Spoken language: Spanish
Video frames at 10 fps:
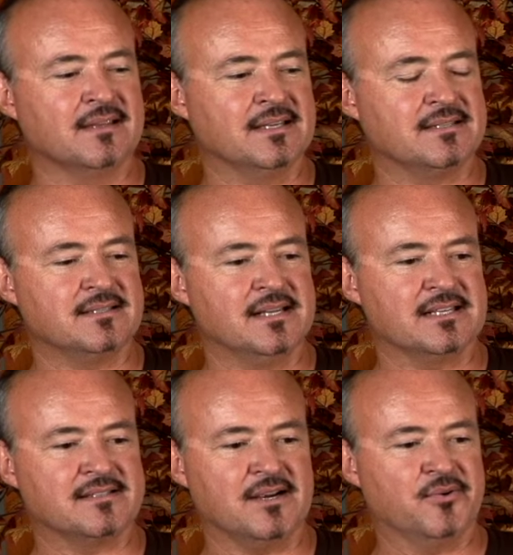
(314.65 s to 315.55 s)
Este,
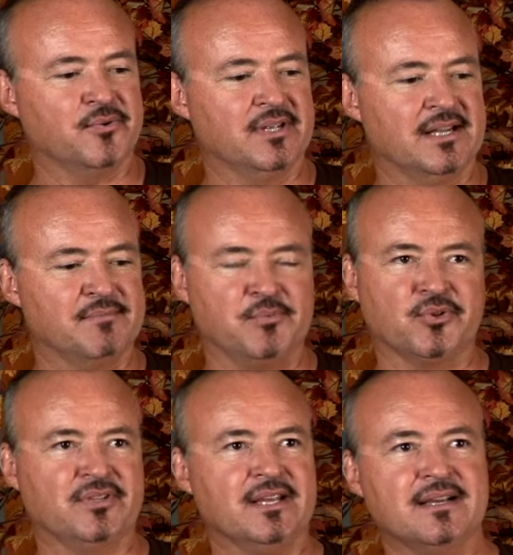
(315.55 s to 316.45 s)
saco de la
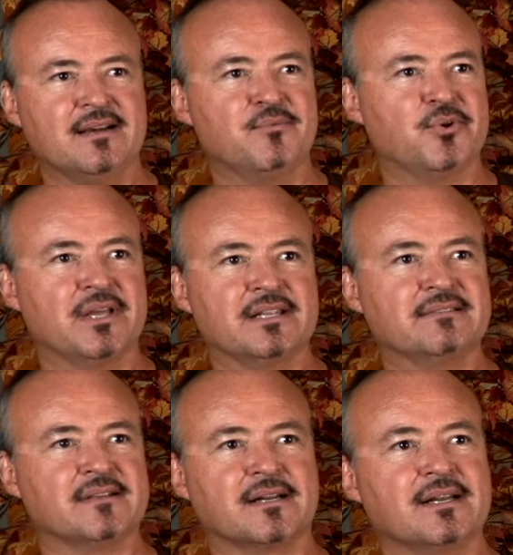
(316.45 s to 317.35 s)
biblioteca, voy al
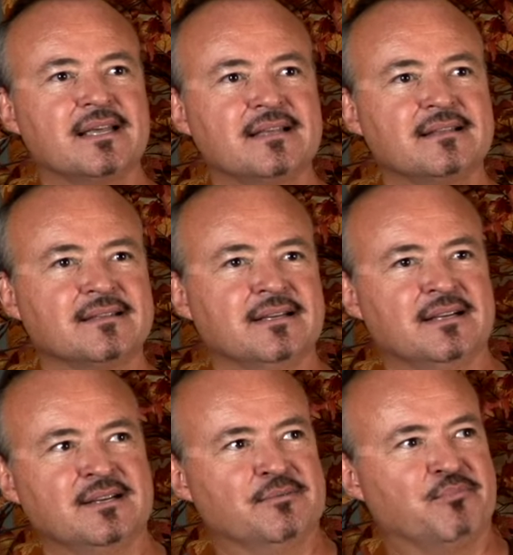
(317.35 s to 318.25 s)
internet,
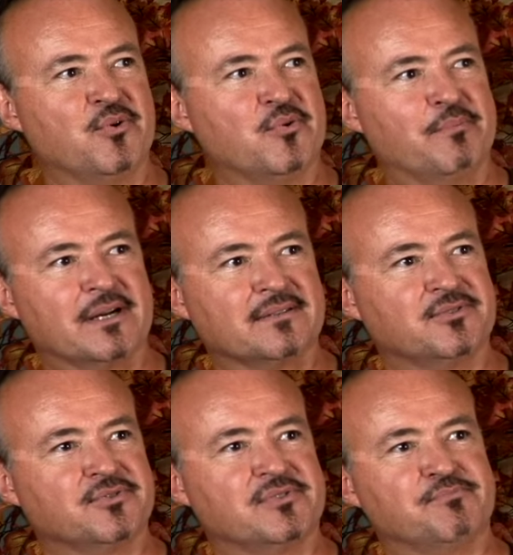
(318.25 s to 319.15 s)
pongo parte,
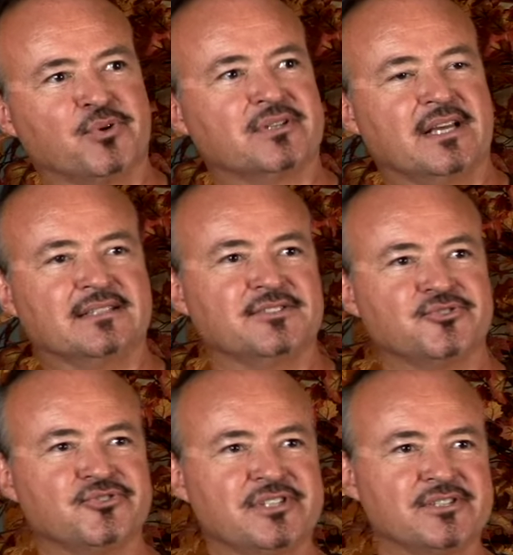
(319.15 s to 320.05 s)
sus portadas de
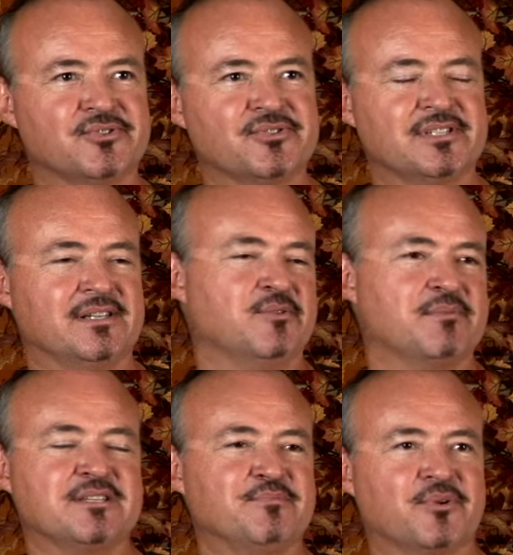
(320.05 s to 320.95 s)
sus discos y lo
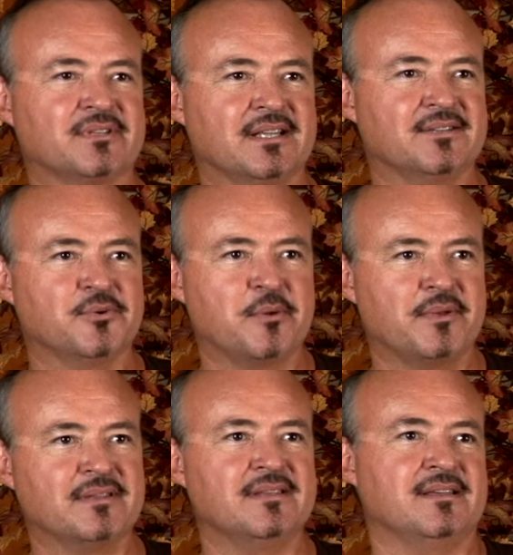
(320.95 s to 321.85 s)
más importante
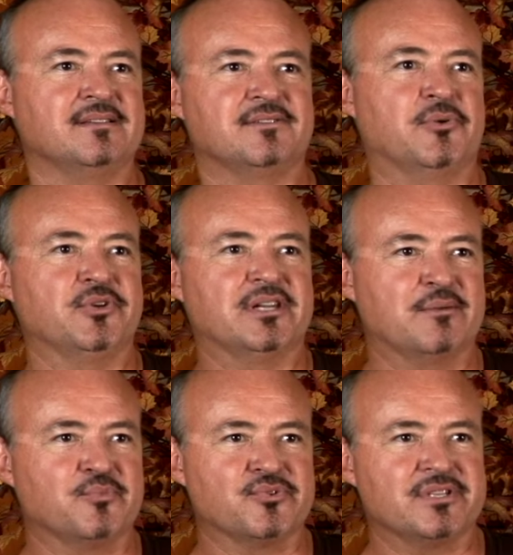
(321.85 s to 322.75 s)
obviamente es oír la
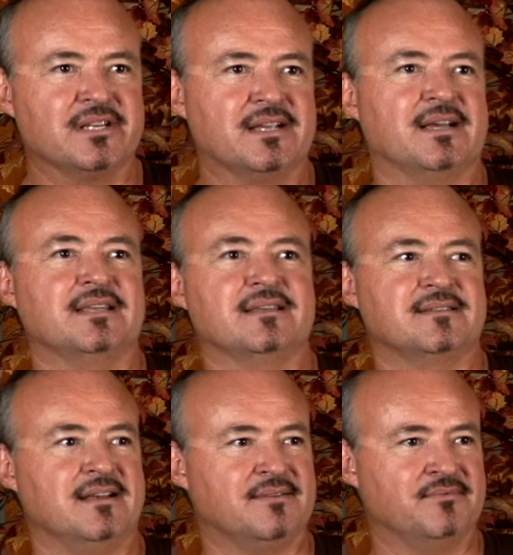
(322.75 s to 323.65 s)
música y
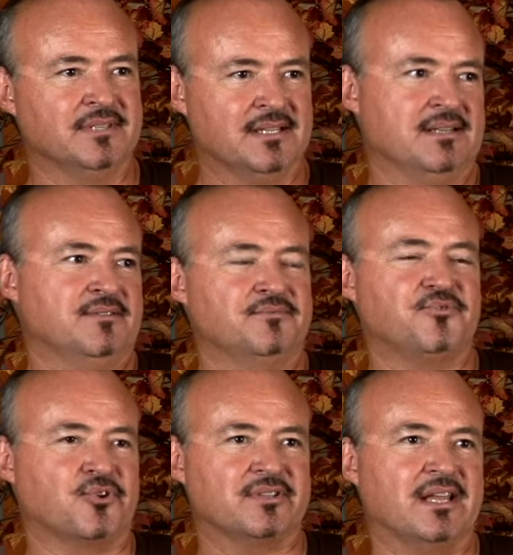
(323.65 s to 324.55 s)
esa
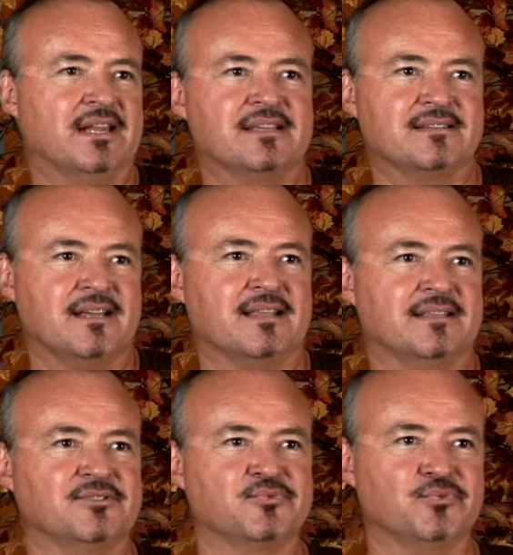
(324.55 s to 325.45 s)
fortaleza
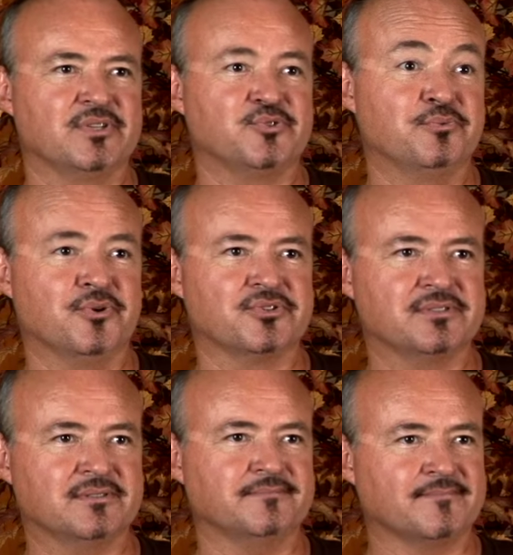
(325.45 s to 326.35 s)
de su, de su voz.
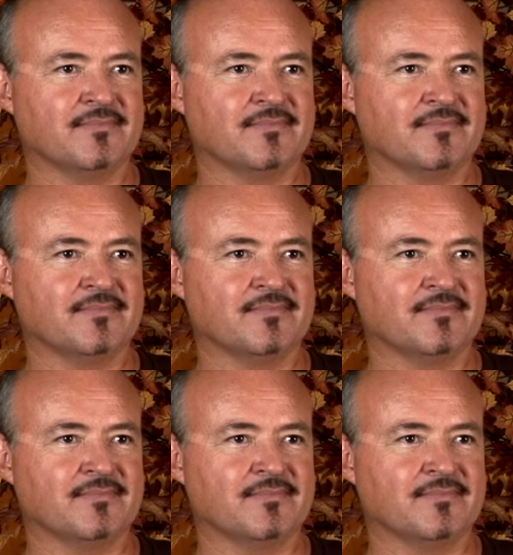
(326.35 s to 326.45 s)
¿no?